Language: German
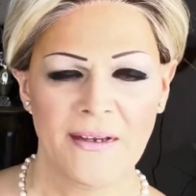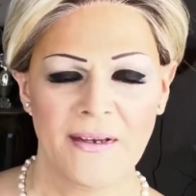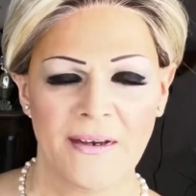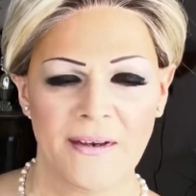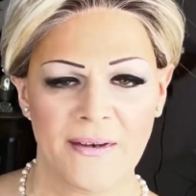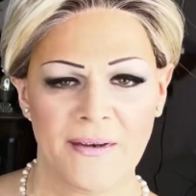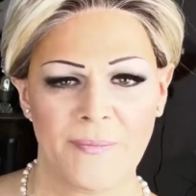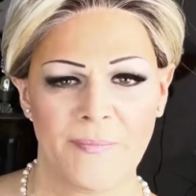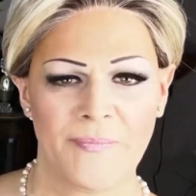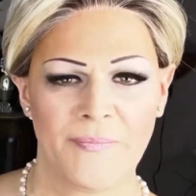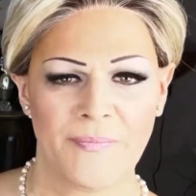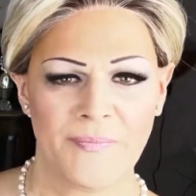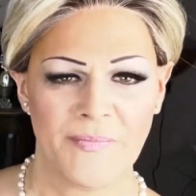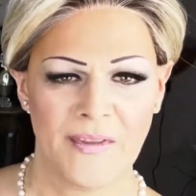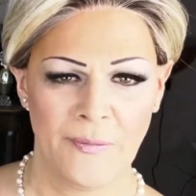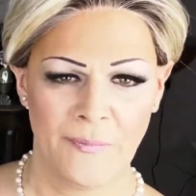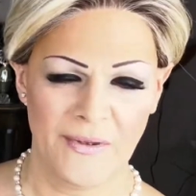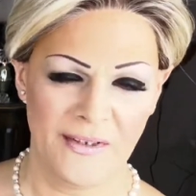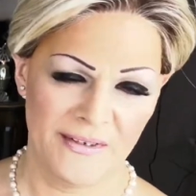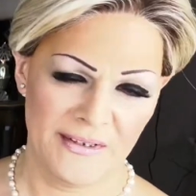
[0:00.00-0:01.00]
Ähm,
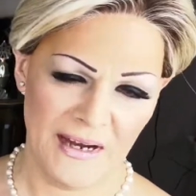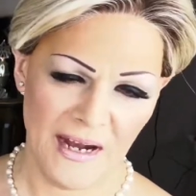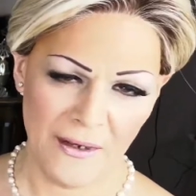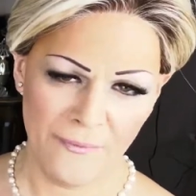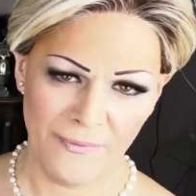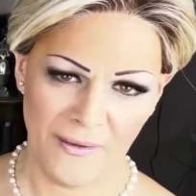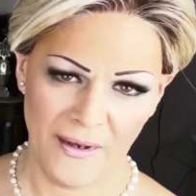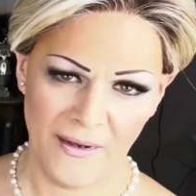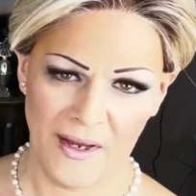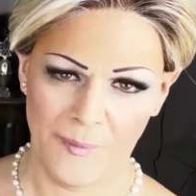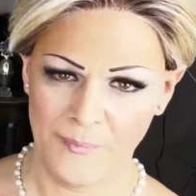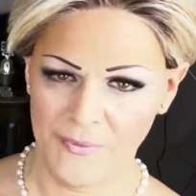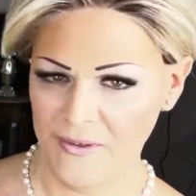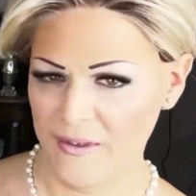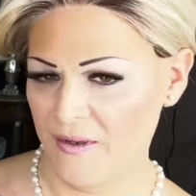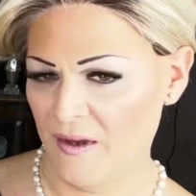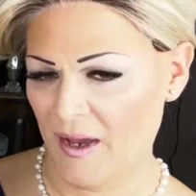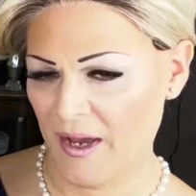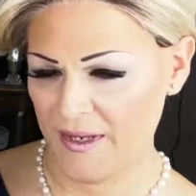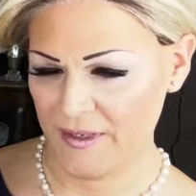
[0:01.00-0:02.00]
Im Idealfall habt
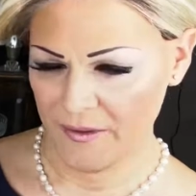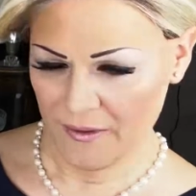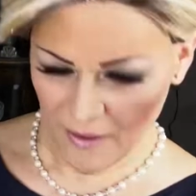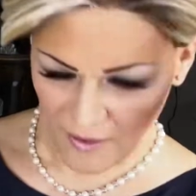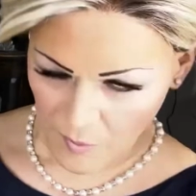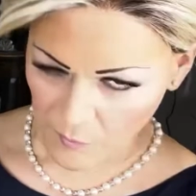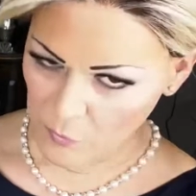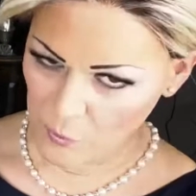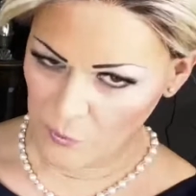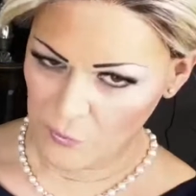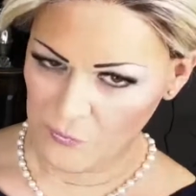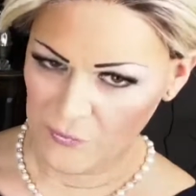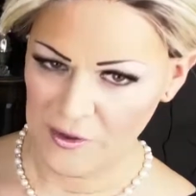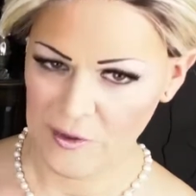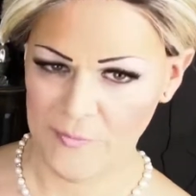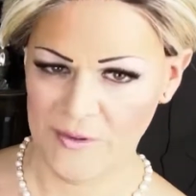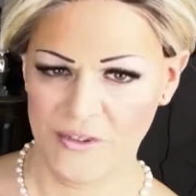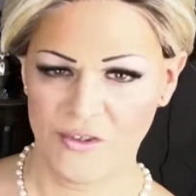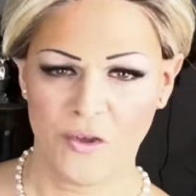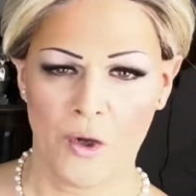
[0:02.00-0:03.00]
ihr einen
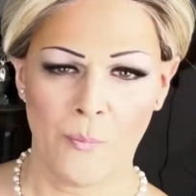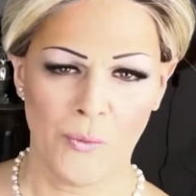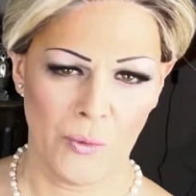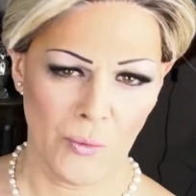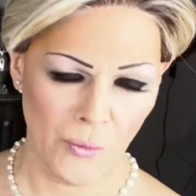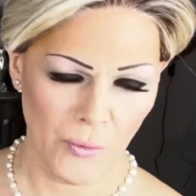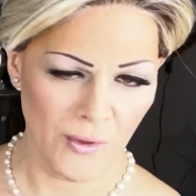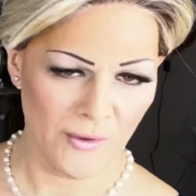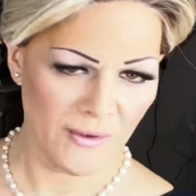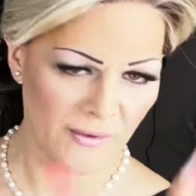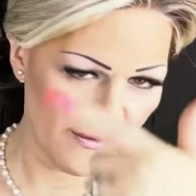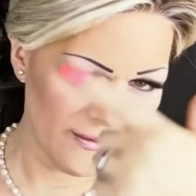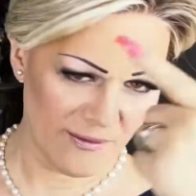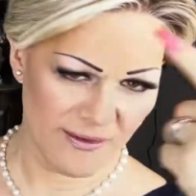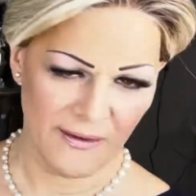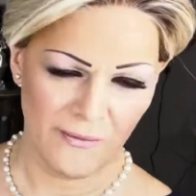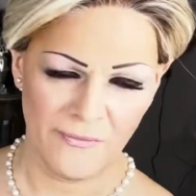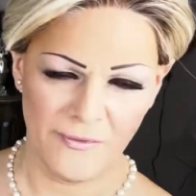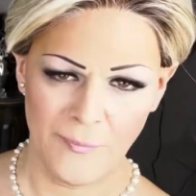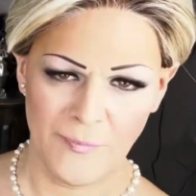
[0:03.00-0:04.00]
Monofilament-Top und
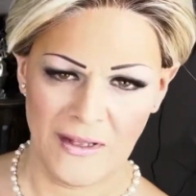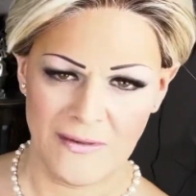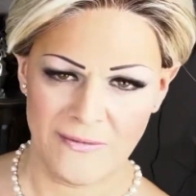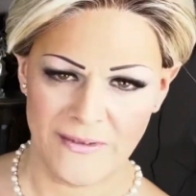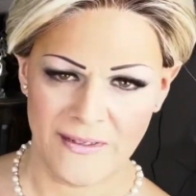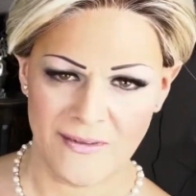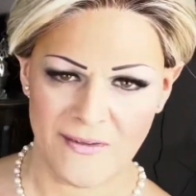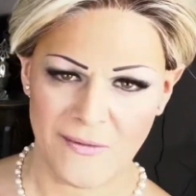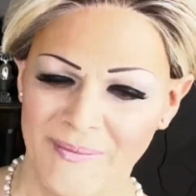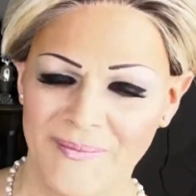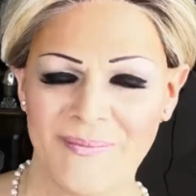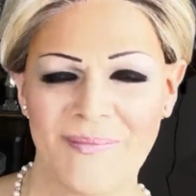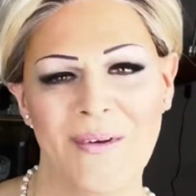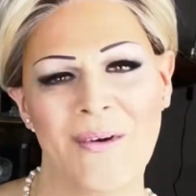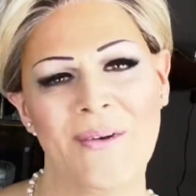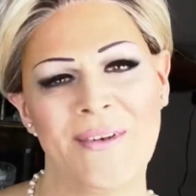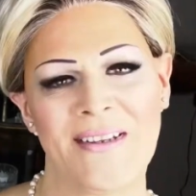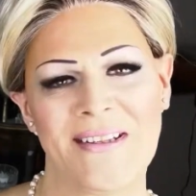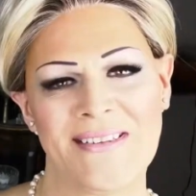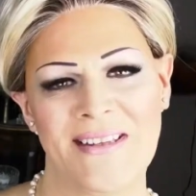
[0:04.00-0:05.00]
den Filmansatz.
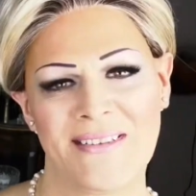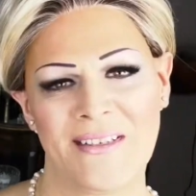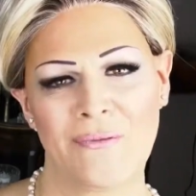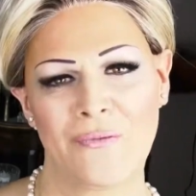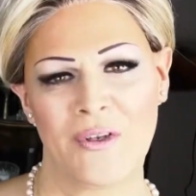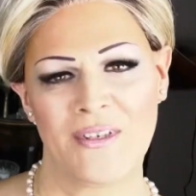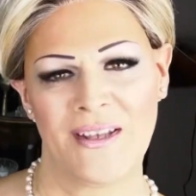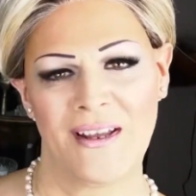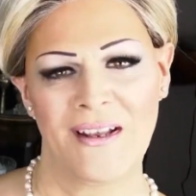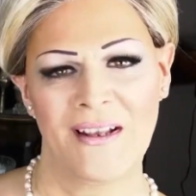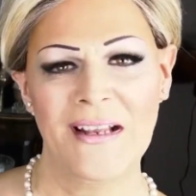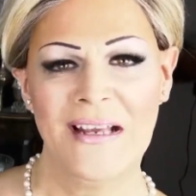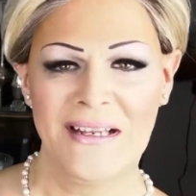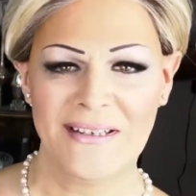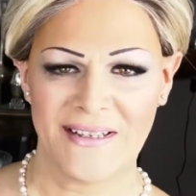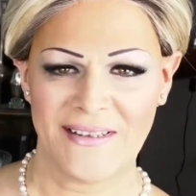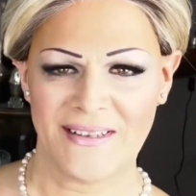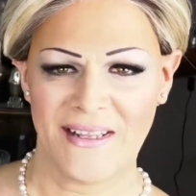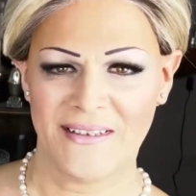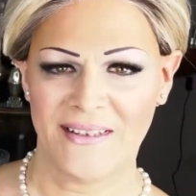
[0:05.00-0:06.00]
Und das hat den Vorteil,
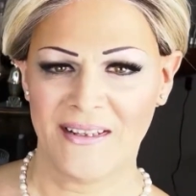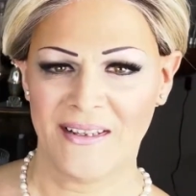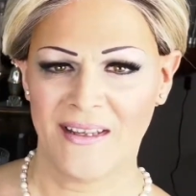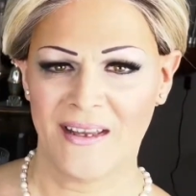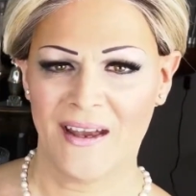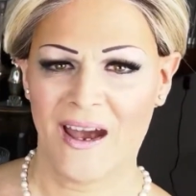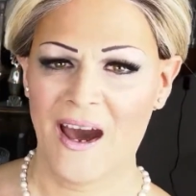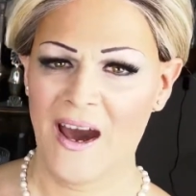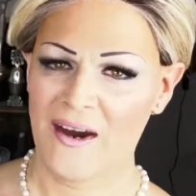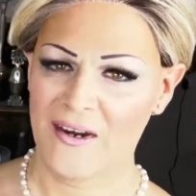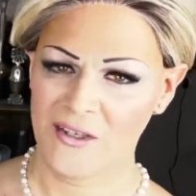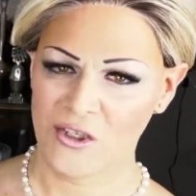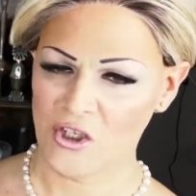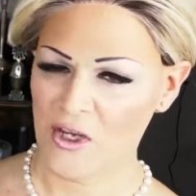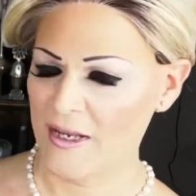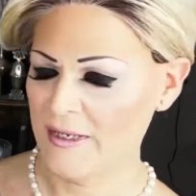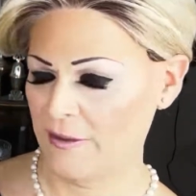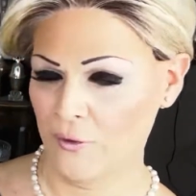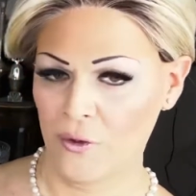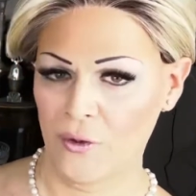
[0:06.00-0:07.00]
dass ihr die Haare
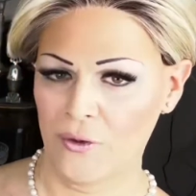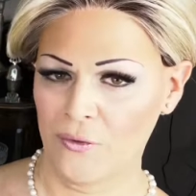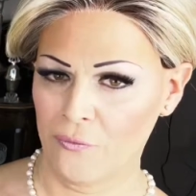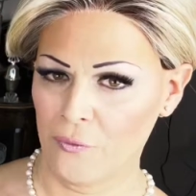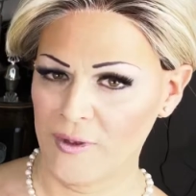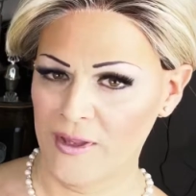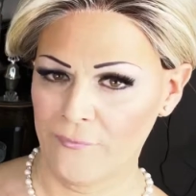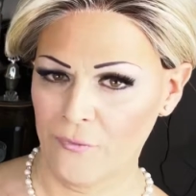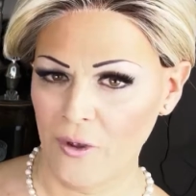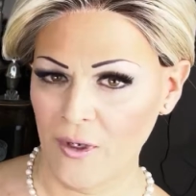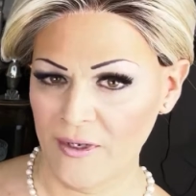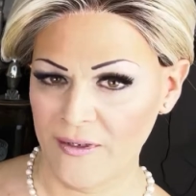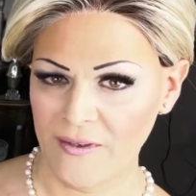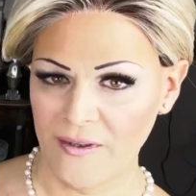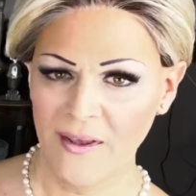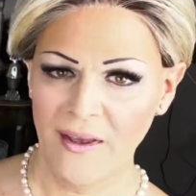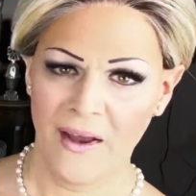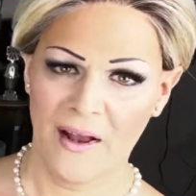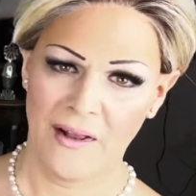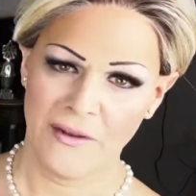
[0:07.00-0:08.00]
scheiteln könnt, wo ihr wollt.
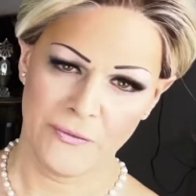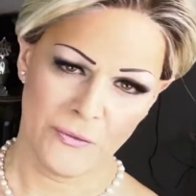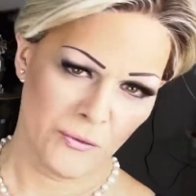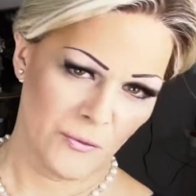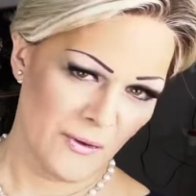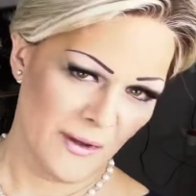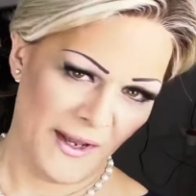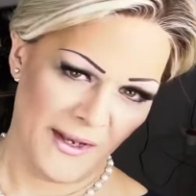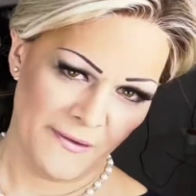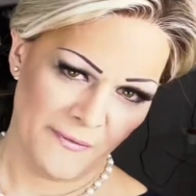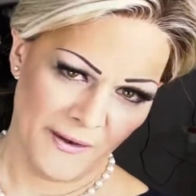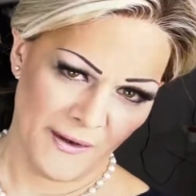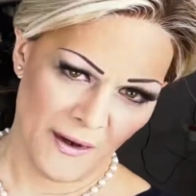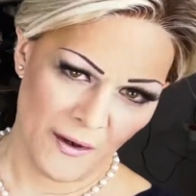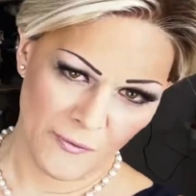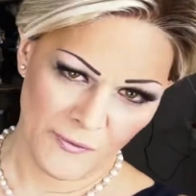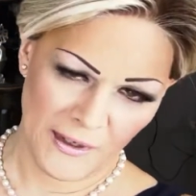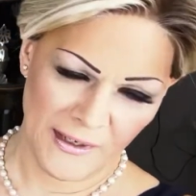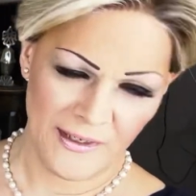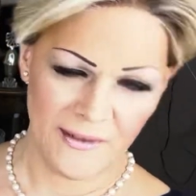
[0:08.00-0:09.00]
Also entweder
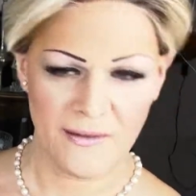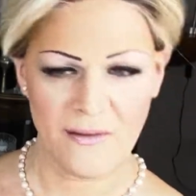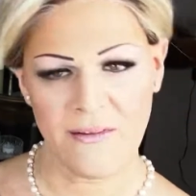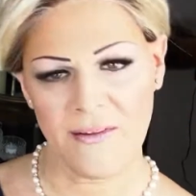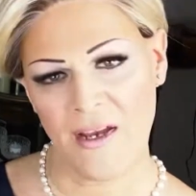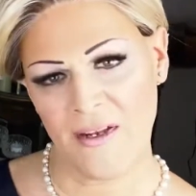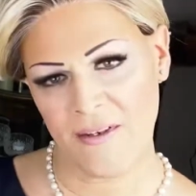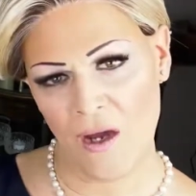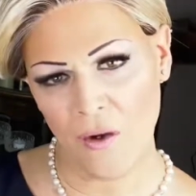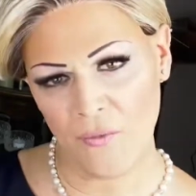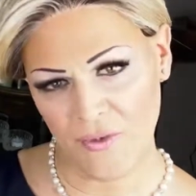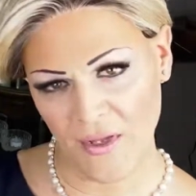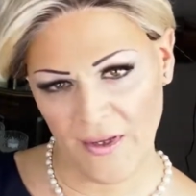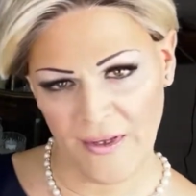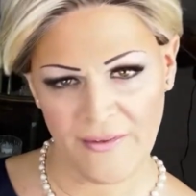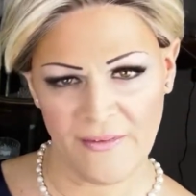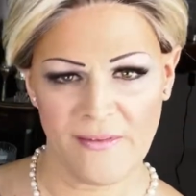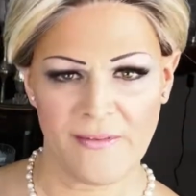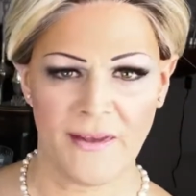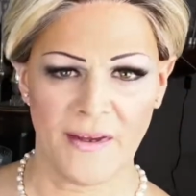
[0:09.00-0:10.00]
auf der linken Seite, auf der
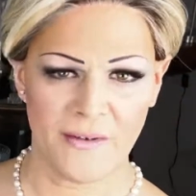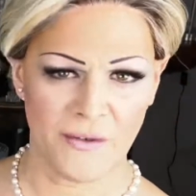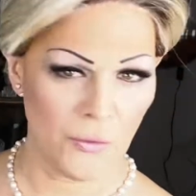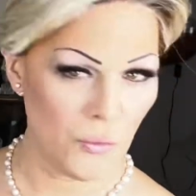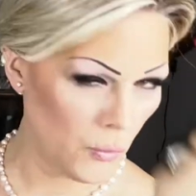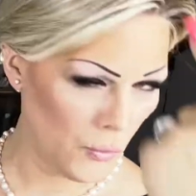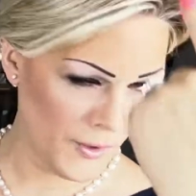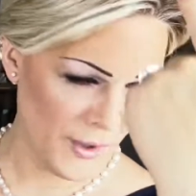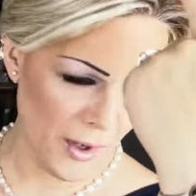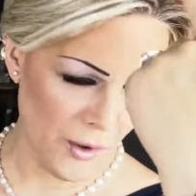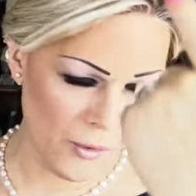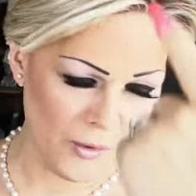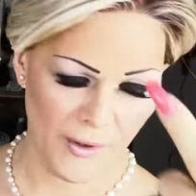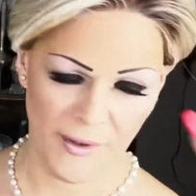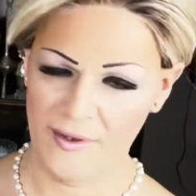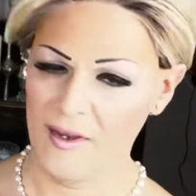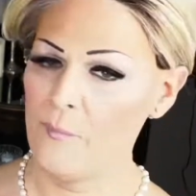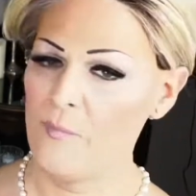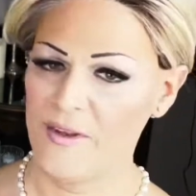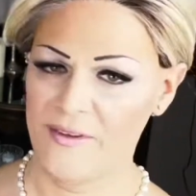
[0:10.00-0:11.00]
rechten Seite oder auch in
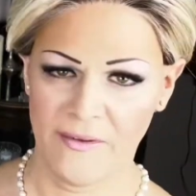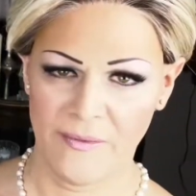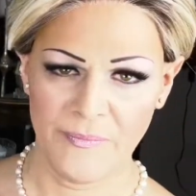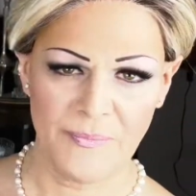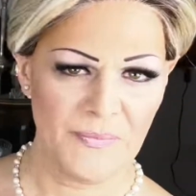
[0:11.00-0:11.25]
der Mitte.